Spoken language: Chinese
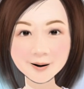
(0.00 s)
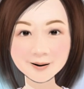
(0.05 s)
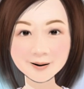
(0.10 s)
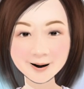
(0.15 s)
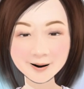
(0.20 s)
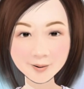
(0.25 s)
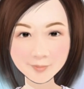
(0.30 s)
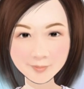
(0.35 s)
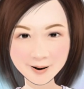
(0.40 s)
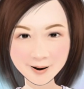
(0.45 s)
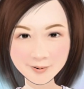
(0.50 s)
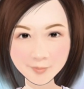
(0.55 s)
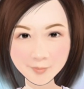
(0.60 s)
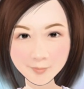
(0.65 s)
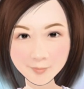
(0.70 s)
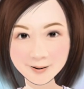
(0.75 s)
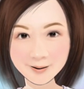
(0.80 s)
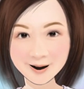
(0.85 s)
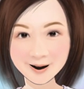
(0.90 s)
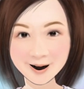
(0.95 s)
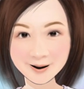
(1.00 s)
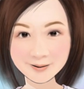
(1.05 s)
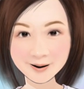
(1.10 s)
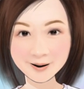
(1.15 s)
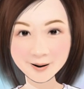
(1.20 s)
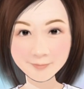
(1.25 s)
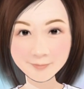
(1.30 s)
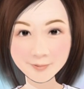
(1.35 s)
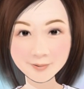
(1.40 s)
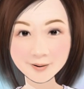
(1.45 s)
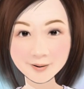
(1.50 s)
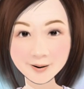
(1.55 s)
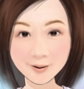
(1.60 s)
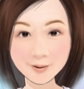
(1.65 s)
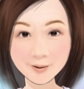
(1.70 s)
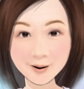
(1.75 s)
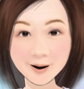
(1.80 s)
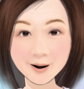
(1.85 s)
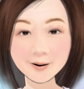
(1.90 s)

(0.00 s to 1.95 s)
但有些九岁以下的小朋友